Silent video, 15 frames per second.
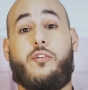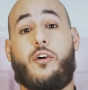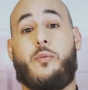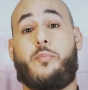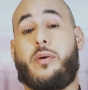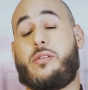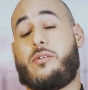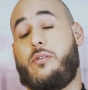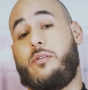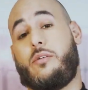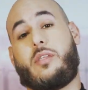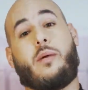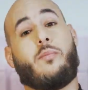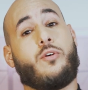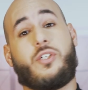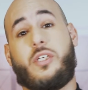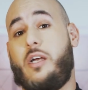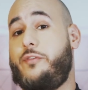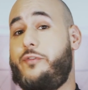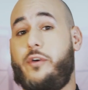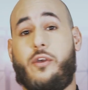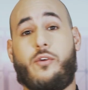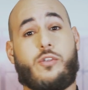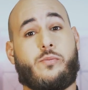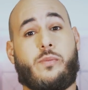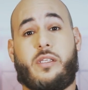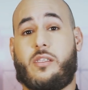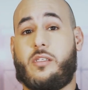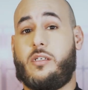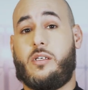flop parce que as mangé la feuille,
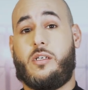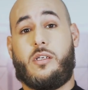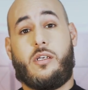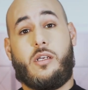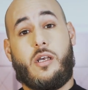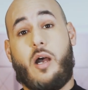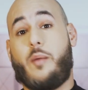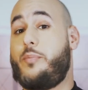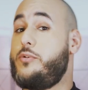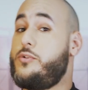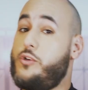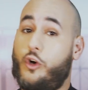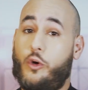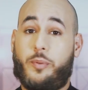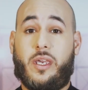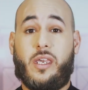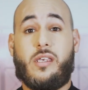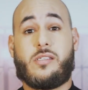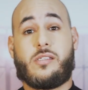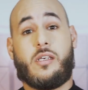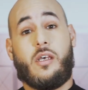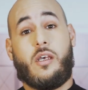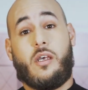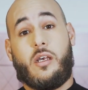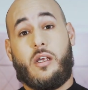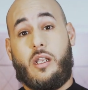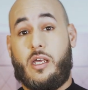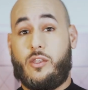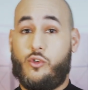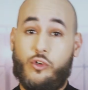Ousmane. À plusieurs reprises.
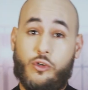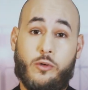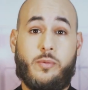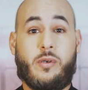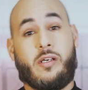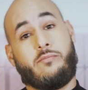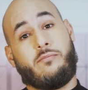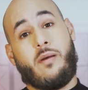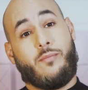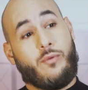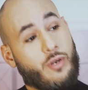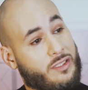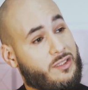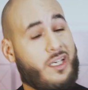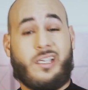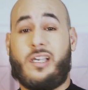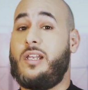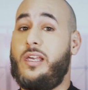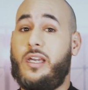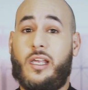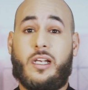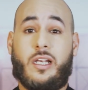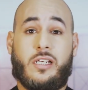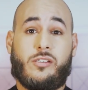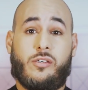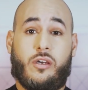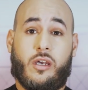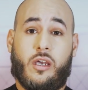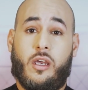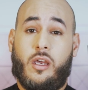La double, même l'intercalaire et le
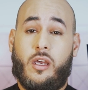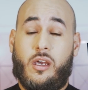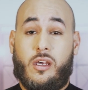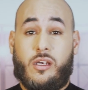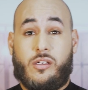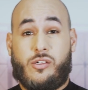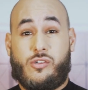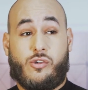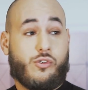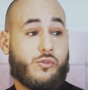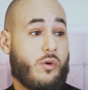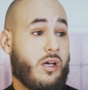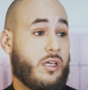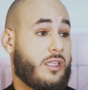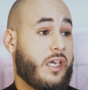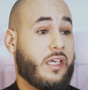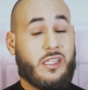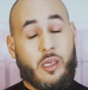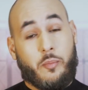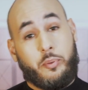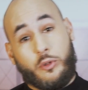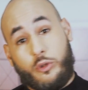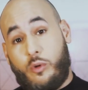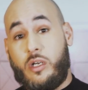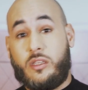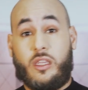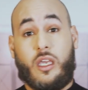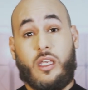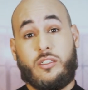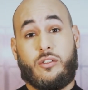classeur. Ce soir, as été plutôt
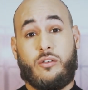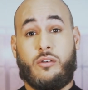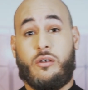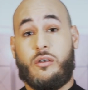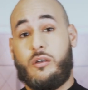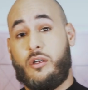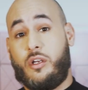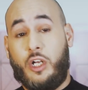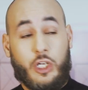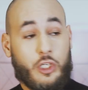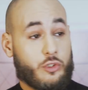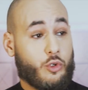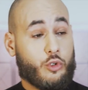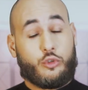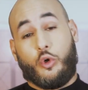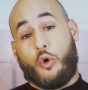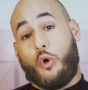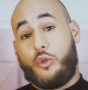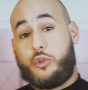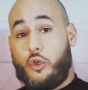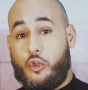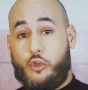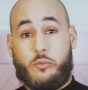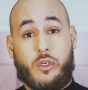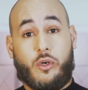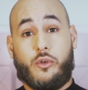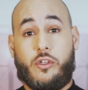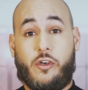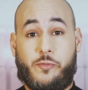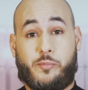intéressant euh, dans ce rôle de
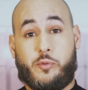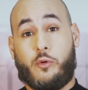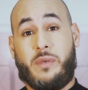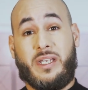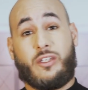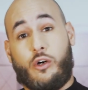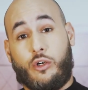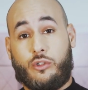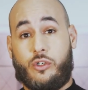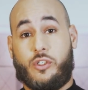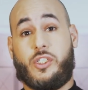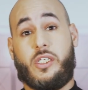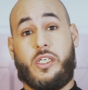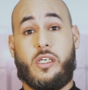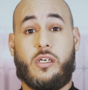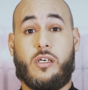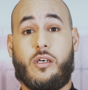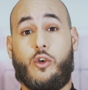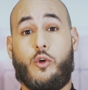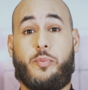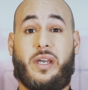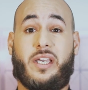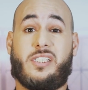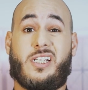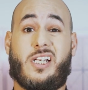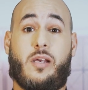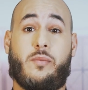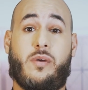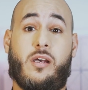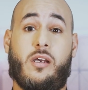numéro 9 pour mettre en danger euh, le Paris
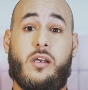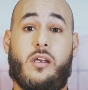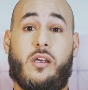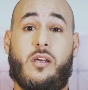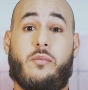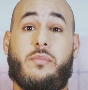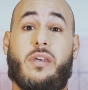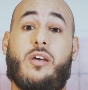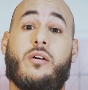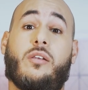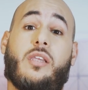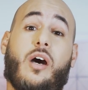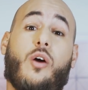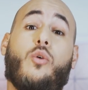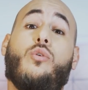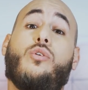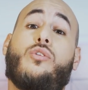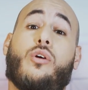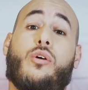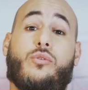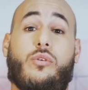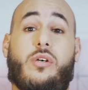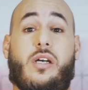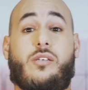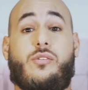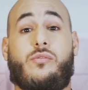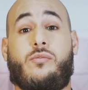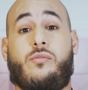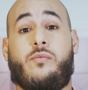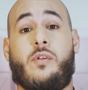Saint-Germain. Mais quand as autant
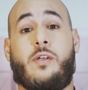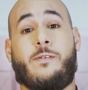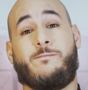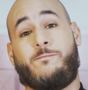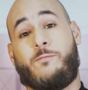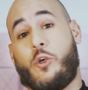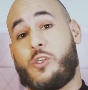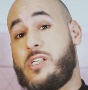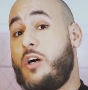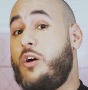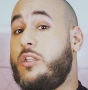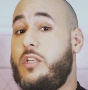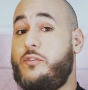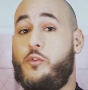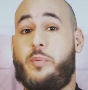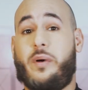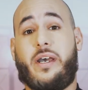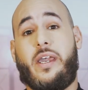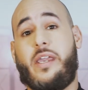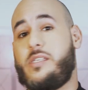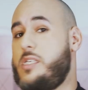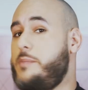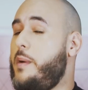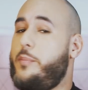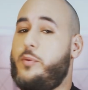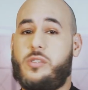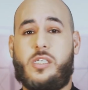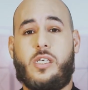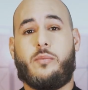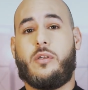d'occasions dans un rendez-vous pareil, c'est pas
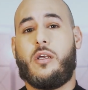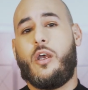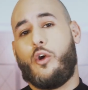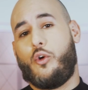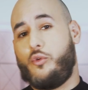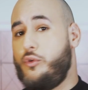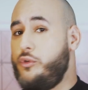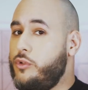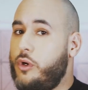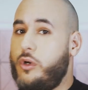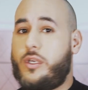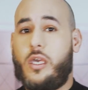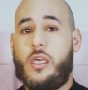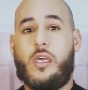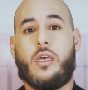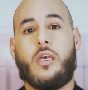possible. Une, ok.